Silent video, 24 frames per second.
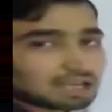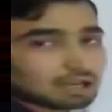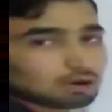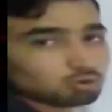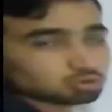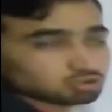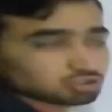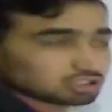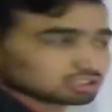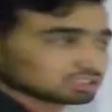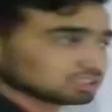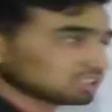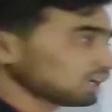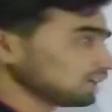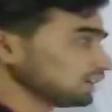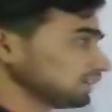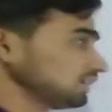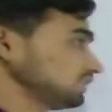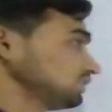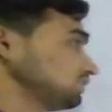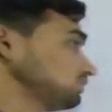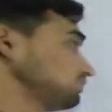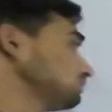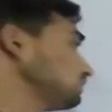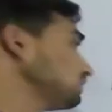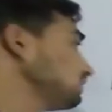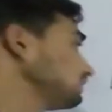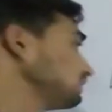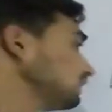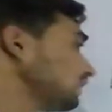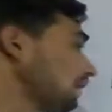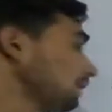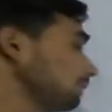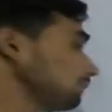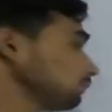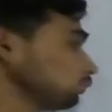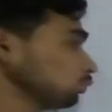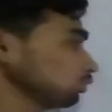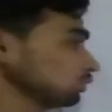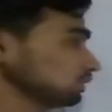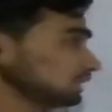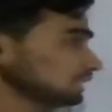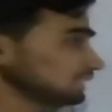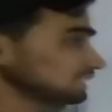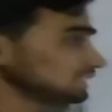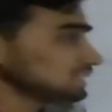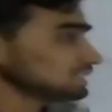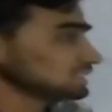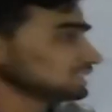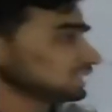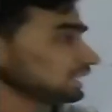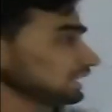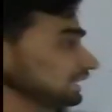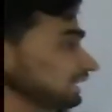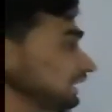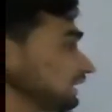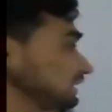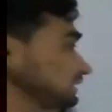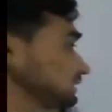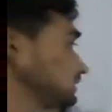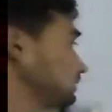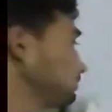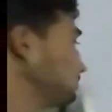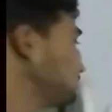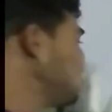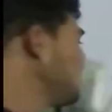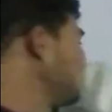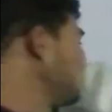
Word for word: क्या हो सकता है चलिए आप लोग लिखते चलेंगे एकदम